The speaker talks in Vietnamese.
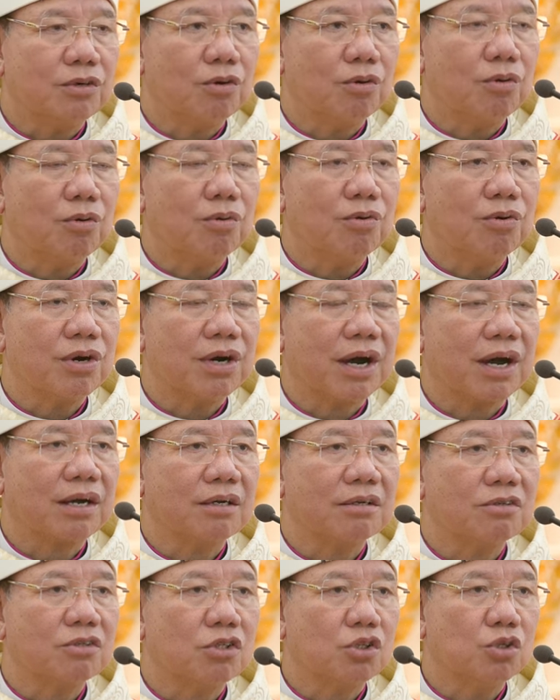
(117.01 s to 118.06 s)
cố
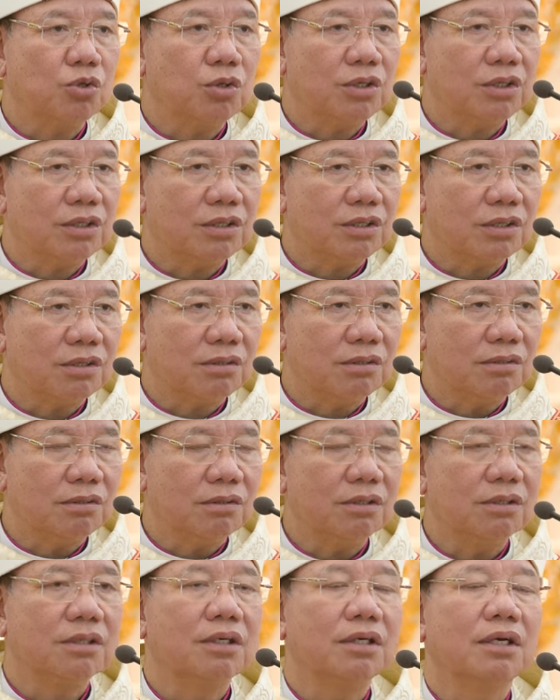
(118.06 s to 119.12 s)
gắng suy tư